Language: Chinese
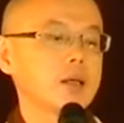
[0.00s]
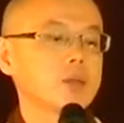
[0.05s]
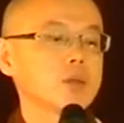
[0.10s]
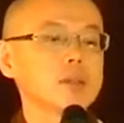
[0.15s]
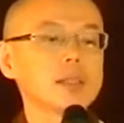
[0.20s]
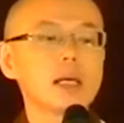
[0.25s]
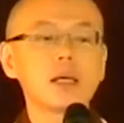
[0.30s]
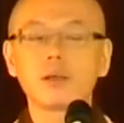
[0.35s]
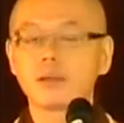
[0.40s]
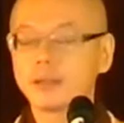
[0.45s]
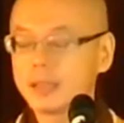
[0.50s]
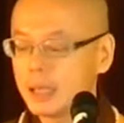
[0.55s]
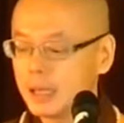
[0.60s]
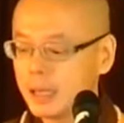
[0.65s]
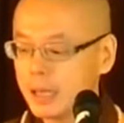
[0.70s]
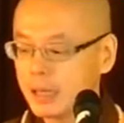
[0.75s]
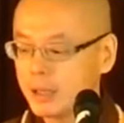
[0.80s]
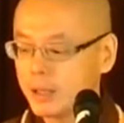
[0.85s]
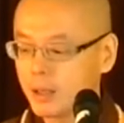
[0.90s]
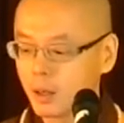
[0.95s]
就像有些
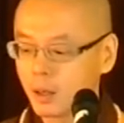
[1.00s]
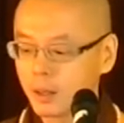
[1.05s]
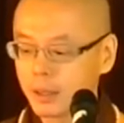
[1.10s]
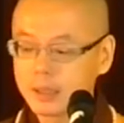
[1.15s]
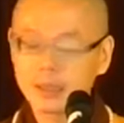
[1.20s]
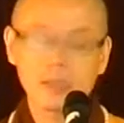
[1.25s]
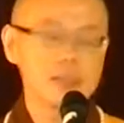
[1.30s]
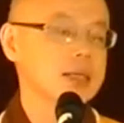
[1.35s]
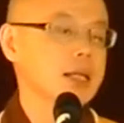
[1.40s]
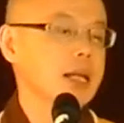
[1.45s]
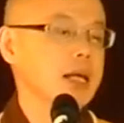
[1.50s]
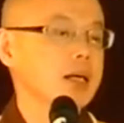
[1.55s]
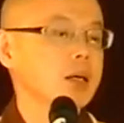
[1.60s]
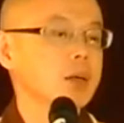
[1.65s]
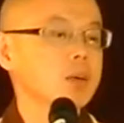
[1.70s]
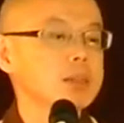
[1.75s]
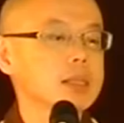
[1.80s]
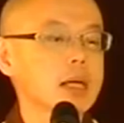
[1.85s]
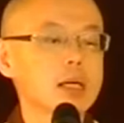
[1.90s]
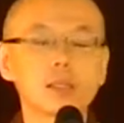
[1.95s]
莲友也曾经来跟
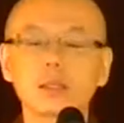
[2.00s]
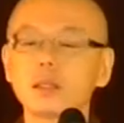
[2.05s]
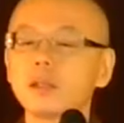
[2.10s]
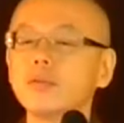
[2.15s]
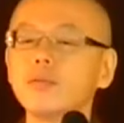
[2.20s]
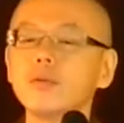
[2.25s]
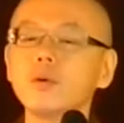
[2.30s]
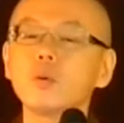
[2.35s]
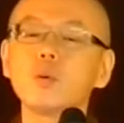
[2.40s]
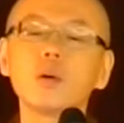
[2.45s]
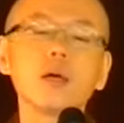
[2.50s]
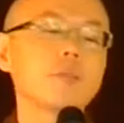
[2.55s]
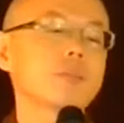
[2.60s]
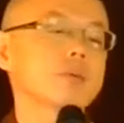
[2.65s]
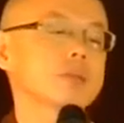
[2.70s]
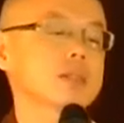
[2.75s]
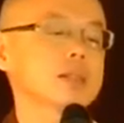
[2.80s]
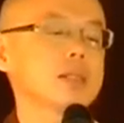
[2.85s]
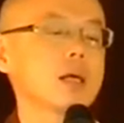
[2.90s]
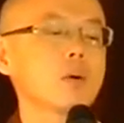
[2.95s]
我讲：“师傅，我也不
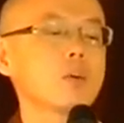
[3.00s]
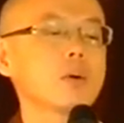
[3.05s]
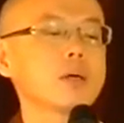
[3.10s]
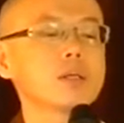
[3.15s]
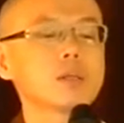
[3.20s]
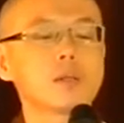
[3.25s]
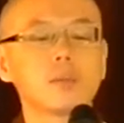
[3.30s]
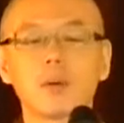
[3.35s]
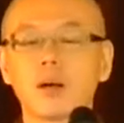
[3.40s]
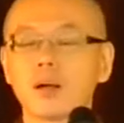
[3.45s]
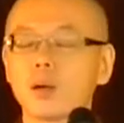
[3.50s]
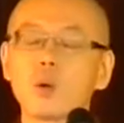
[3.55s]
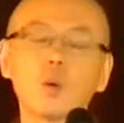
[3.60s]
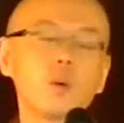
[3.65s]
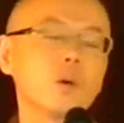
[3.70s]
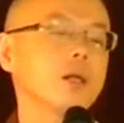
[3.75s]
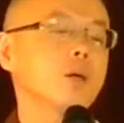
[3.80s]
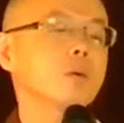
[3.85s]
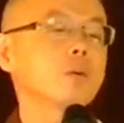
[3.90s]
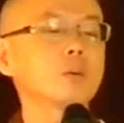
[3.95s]
知道为什么
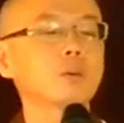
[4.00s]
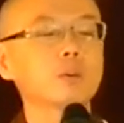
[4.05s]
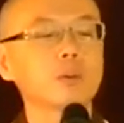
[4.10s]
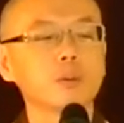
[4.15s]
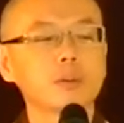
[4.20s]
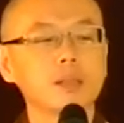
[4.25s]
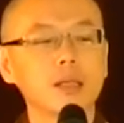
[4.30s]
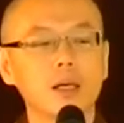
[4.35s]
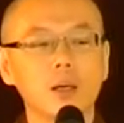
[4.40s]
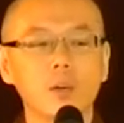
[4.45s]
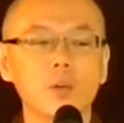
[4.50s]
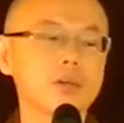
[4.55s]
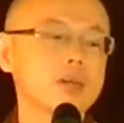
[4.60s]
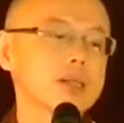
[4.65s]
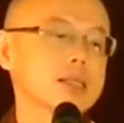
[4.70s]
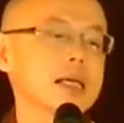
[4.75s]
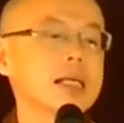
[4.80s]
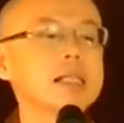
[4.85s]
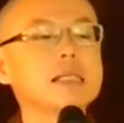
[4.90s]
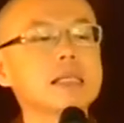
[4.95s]
糊里糊涂呢，我就
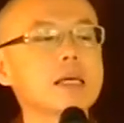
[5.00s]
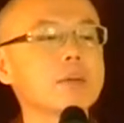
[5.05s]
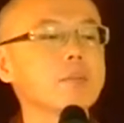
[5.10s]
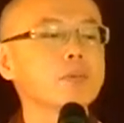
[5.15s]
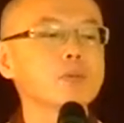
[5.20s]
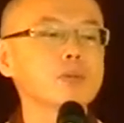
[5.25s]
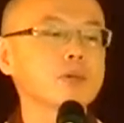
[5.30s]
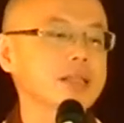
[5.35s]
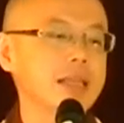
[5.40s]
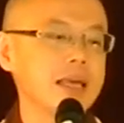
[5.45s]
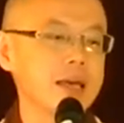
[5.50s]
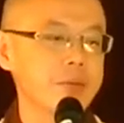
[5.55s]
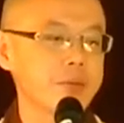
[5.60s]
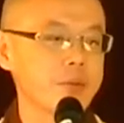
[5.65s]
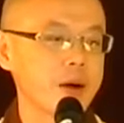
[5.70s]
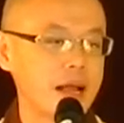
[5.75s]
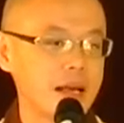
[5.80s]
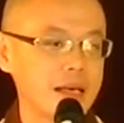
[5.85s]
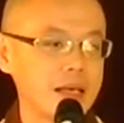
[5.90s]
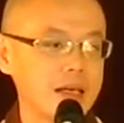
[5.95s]
三千步就念
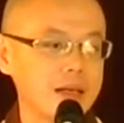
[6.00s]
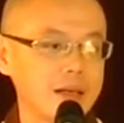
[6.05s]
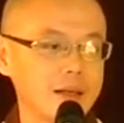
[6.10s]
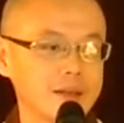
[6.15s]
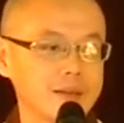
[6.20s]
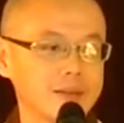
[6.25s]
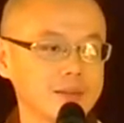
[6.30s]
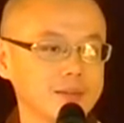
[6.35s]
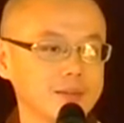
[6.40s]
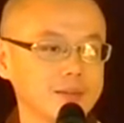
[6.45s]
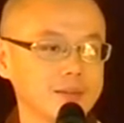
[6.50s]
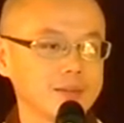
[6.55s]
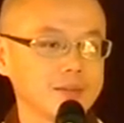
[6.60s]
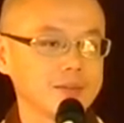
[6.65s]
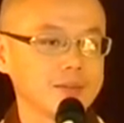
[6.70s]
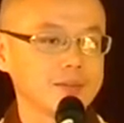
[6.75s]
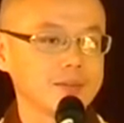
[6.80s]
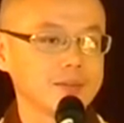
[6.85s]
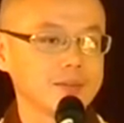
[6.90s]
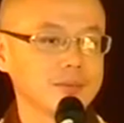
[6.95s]
完
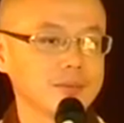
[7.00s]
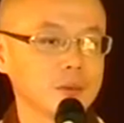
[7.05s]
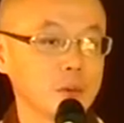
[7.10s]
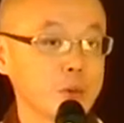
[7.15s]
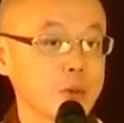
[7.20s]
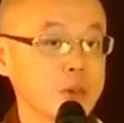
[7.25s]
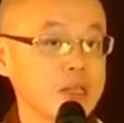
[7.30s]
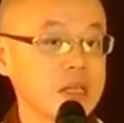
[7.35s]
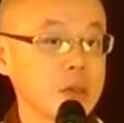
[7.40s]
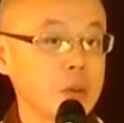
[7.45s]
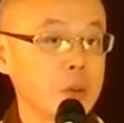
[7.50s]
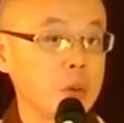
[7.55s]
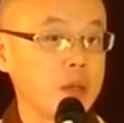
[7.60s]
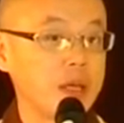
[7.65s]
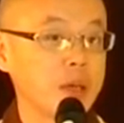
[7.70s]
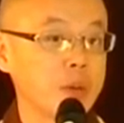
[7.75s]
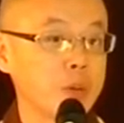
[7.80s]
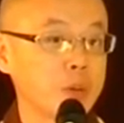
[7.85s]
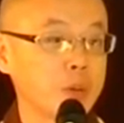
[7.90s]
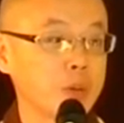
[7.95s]
了。”我说：“你糊
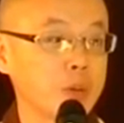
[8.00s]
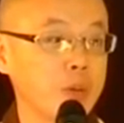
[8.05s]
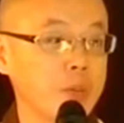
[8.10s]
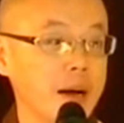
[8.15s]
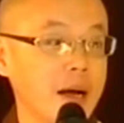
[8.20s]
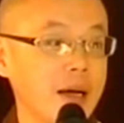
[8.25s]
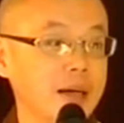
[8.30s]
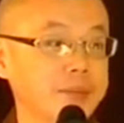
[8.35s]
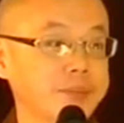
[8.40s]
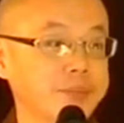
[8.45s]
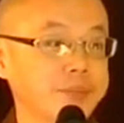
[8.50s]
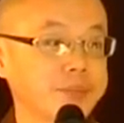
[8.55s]
里糊涂吗？